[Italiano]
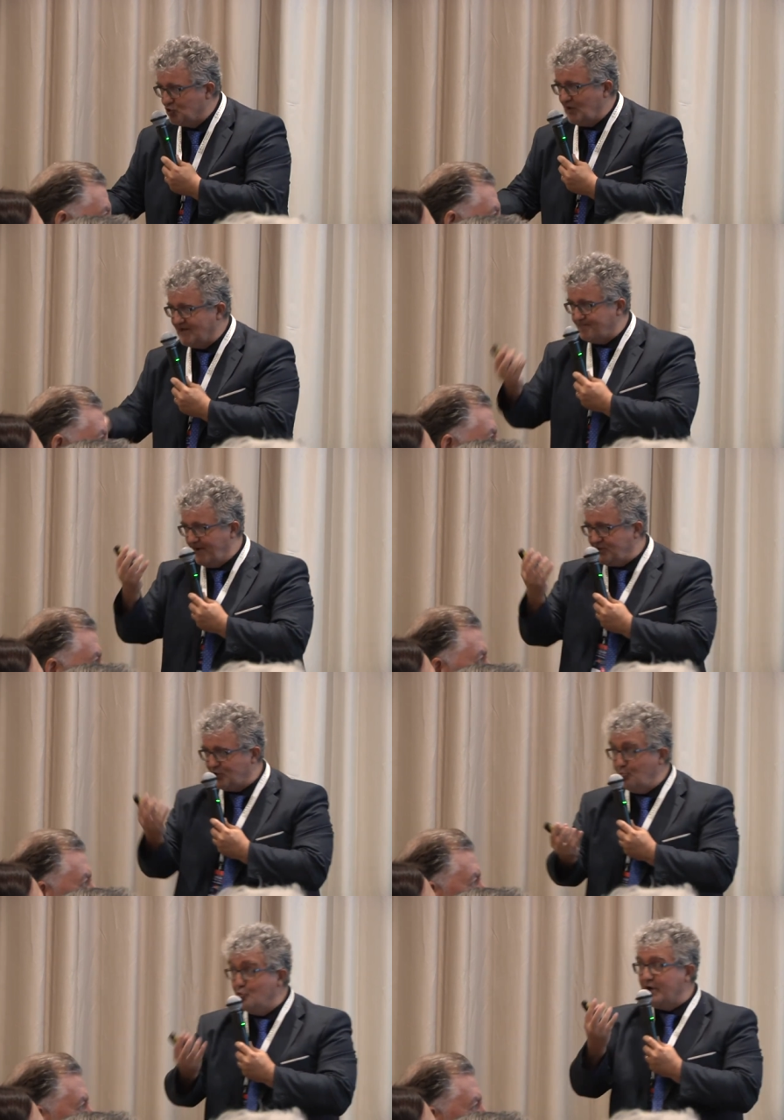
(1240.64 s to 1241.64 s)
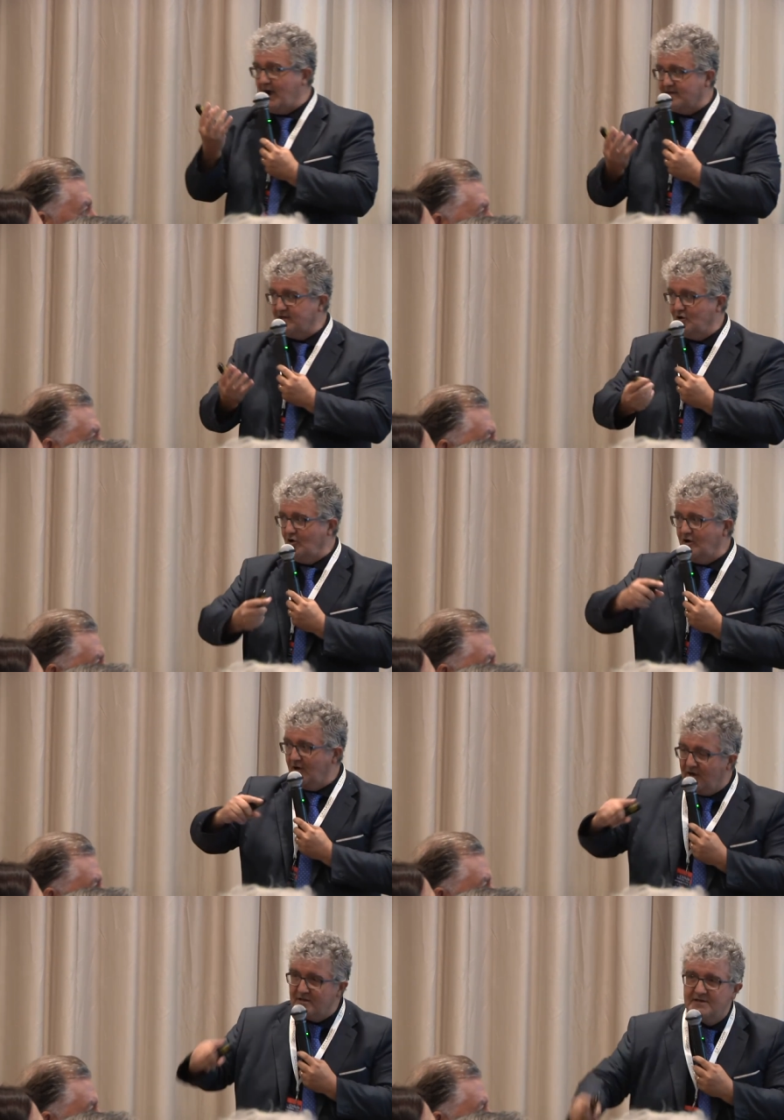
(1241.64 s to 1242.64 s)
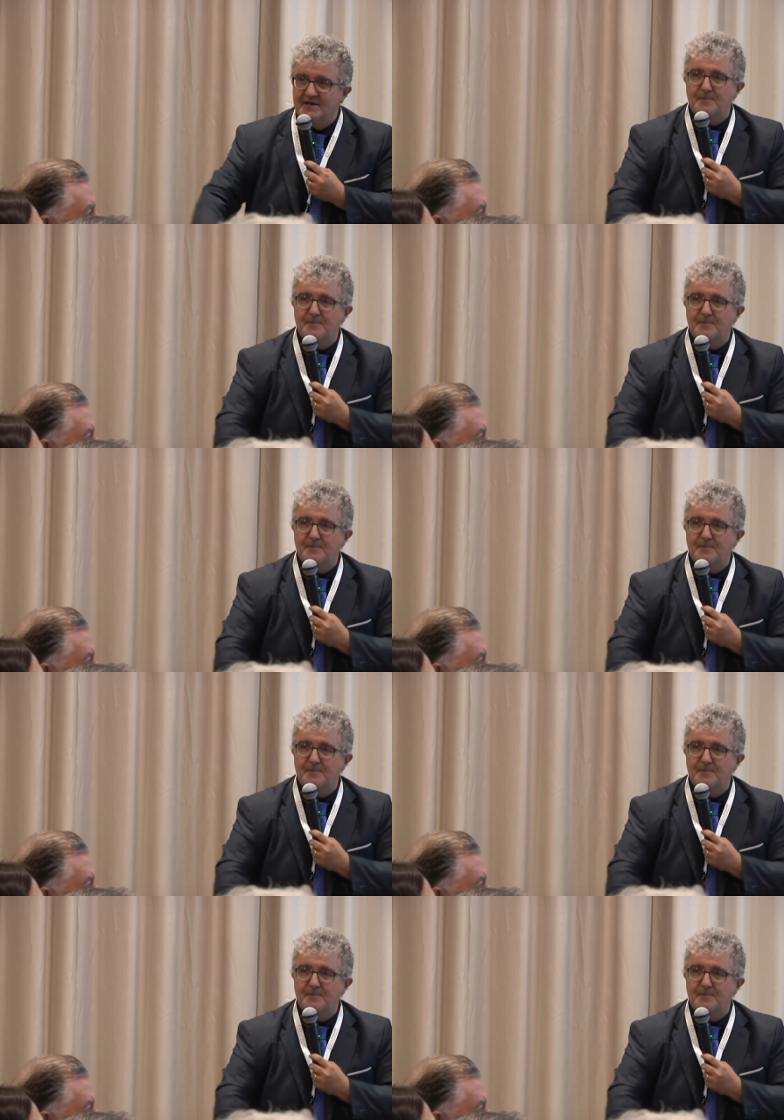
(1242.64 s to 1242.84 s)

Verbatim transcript: sull'aspetto muriatico, di